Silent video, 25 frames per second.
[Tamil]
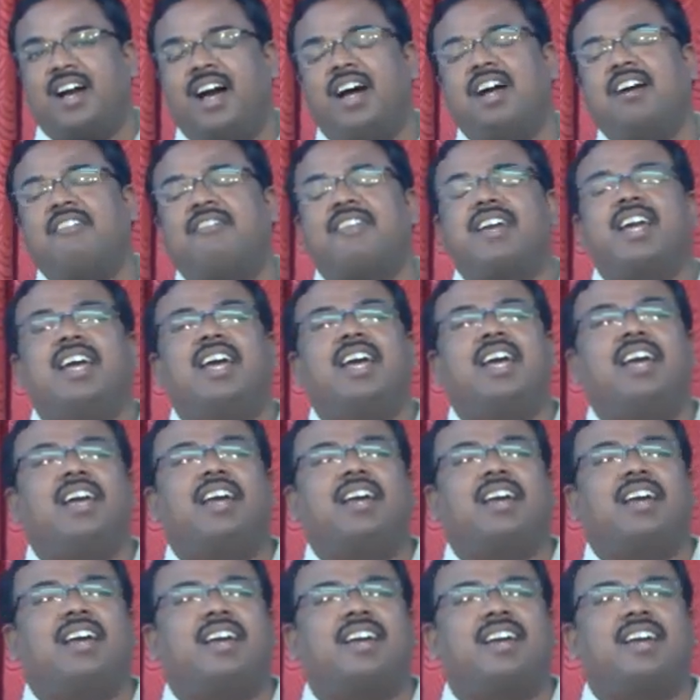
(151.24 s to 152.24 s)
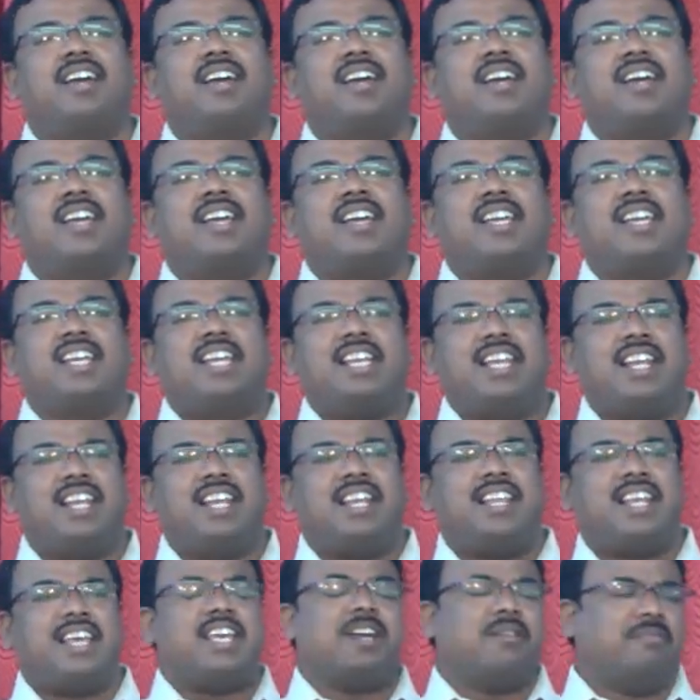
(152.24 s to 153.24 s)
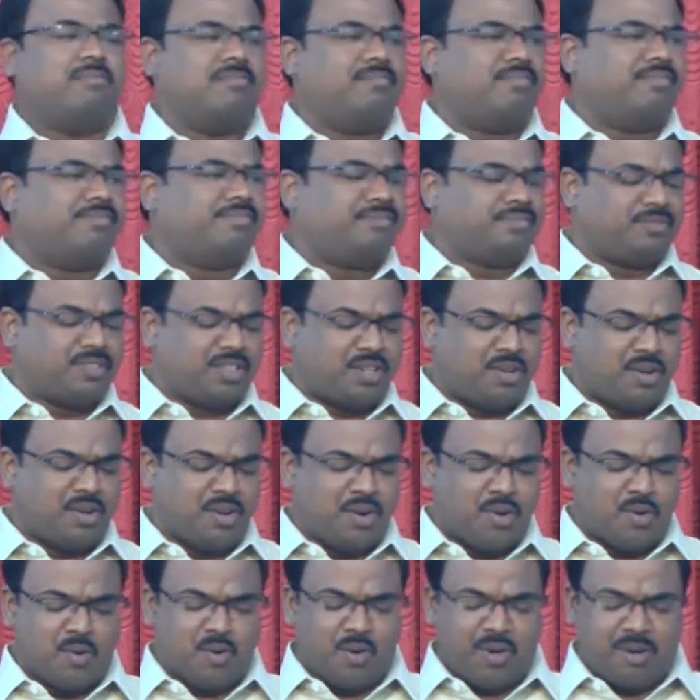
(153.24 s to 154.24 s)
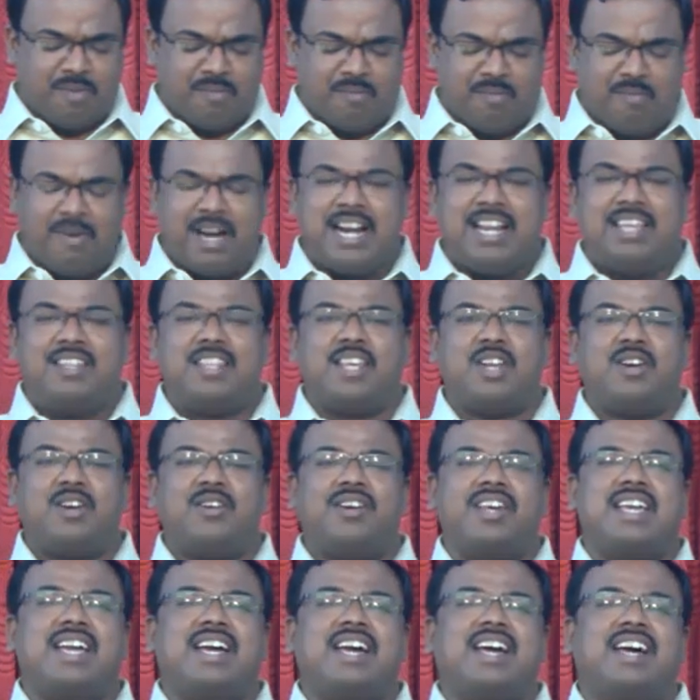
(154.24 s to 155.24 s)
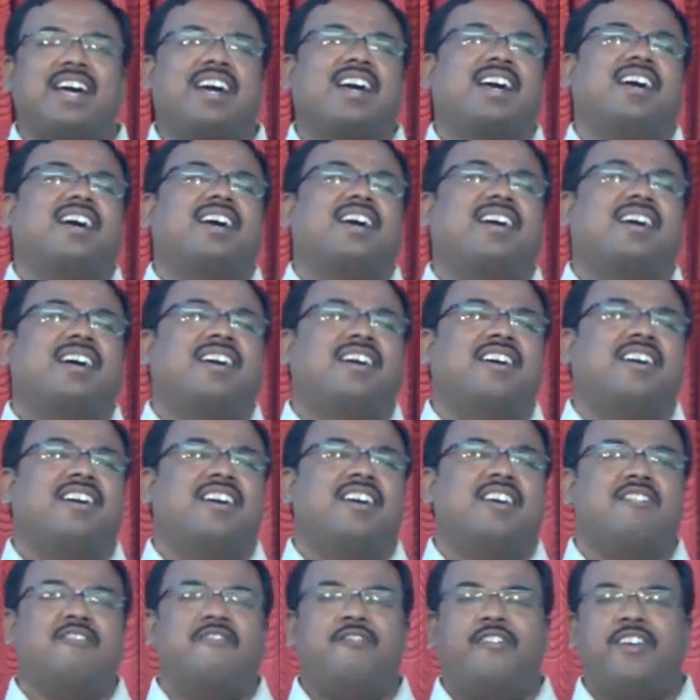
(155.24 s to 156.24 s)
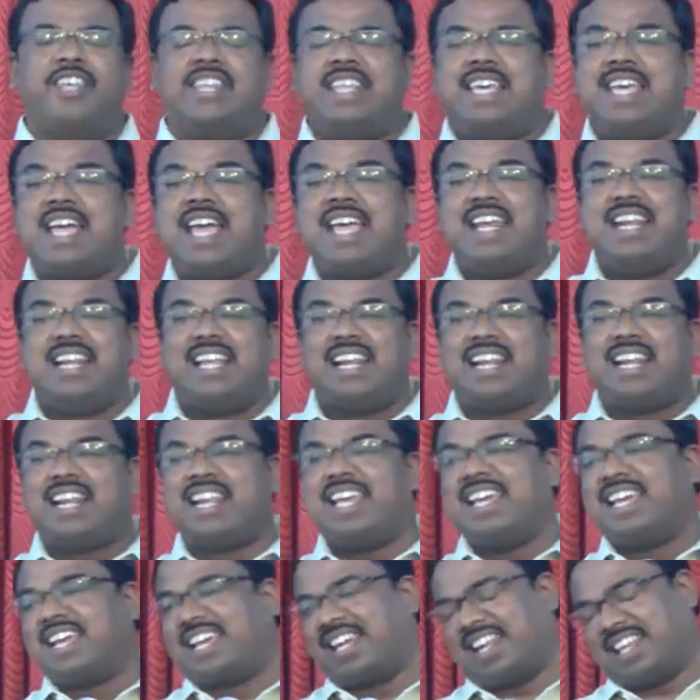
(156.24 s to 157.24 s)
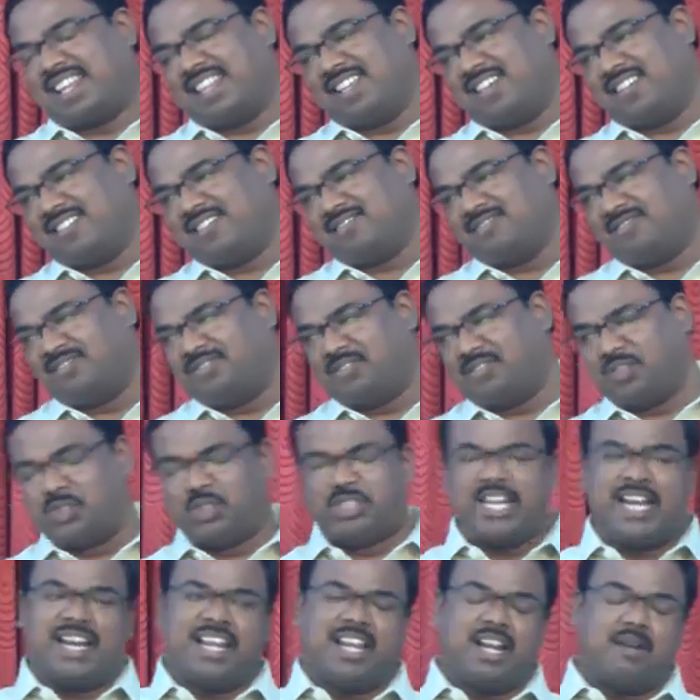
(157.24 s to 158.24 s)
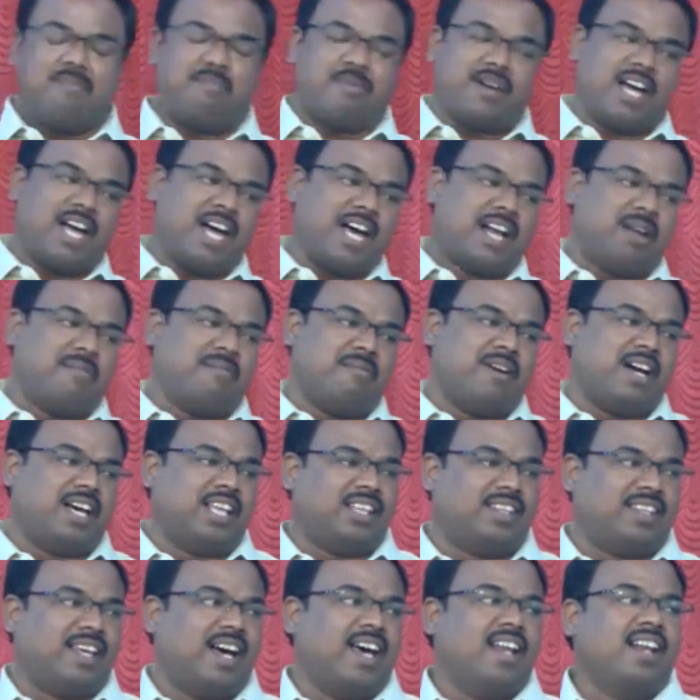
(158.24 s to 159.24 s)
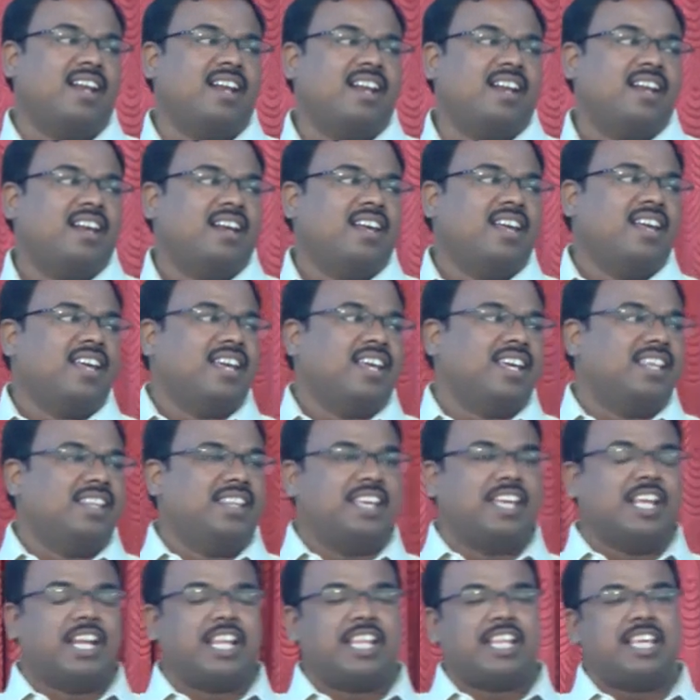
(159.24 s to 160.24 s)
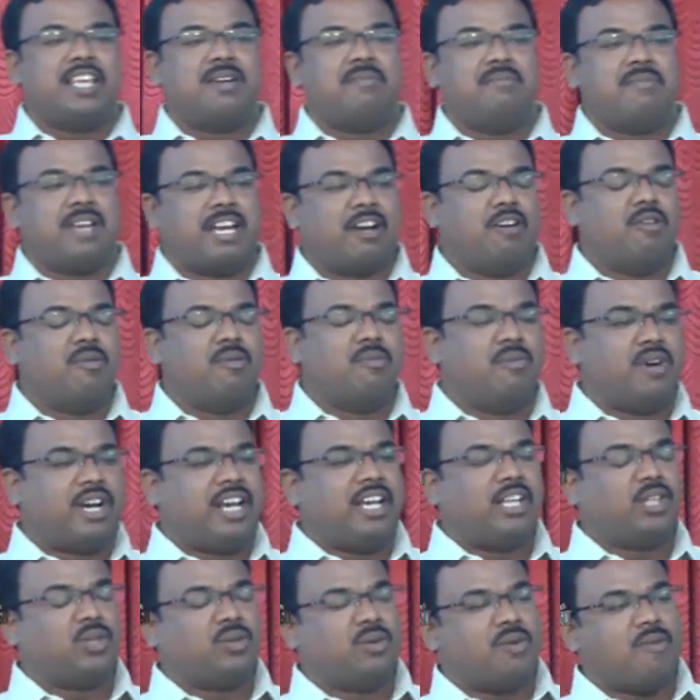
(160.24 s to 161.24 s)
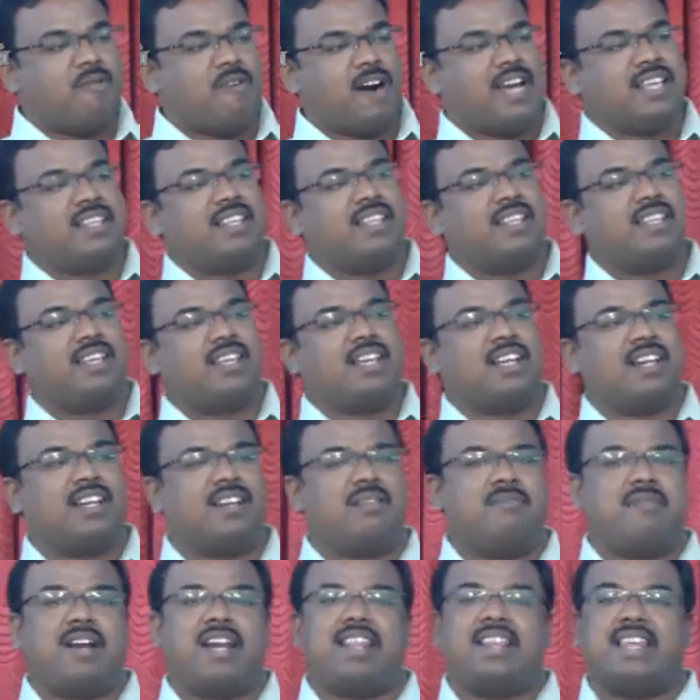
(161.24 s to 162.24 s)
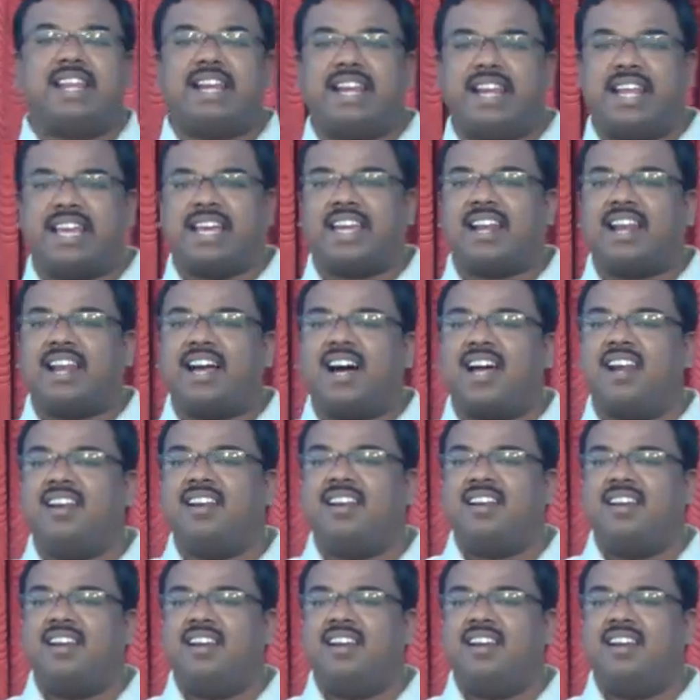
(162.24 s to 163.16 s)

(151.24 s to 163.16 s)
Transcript: ஆகவே இருதயம் ஒரு மனிதனுடைய விதியை நிர்ணயிக்கிறது சரீர பிரகாரமாகத்தான் இந்த இருதயம் மிகவும் முக்கியத்துவம் வாய்ந்தது என்று மனிதன் நினைக்கிறான்